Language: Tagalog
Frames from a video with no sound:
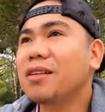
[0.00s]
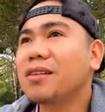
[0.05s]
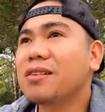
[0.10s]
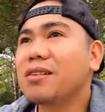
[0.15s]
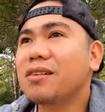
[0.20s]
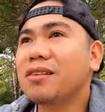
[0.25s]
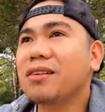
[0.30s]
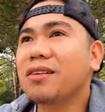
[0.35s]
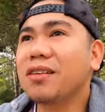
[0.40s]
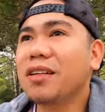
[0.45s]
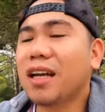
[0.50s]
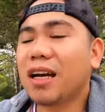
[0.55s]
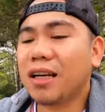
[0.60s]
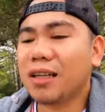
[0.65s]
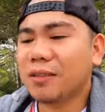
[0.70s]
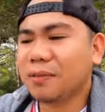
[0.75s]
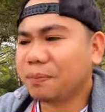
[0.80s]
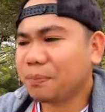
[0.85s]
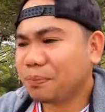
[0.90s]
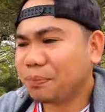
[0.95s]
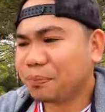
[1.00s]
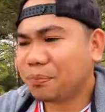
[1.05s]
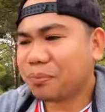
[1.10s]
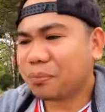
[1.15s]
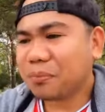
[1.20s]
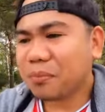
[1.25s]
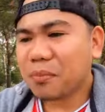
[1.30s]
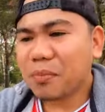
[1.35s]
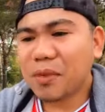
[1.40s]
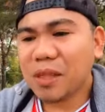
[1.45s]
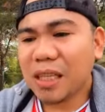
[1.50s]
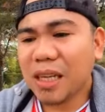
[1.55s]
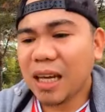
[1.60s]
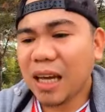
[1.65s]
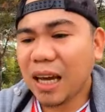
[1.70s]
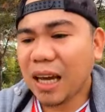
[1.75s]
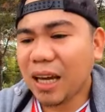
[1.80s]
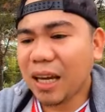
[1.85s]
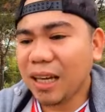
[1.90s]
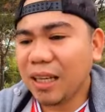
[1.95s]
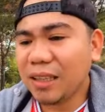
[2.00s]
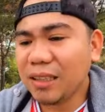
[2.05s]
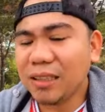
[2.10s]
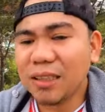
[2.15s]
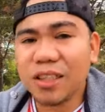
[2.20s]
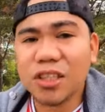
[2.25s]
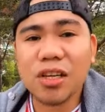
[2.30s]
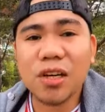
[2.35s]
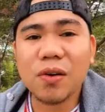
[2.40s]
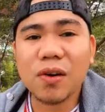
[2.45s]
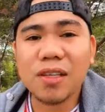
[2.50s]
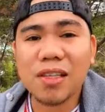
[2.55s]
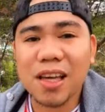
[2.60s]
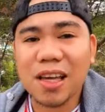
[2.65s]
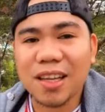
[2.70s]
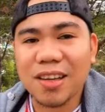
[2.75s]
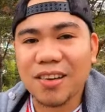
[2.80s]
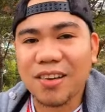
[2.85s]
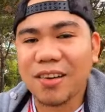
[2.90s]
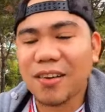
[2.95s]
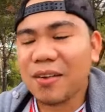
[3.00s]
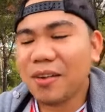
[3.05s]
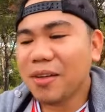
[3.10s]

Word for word: So, yun lang. And, share ko lang sa inyo.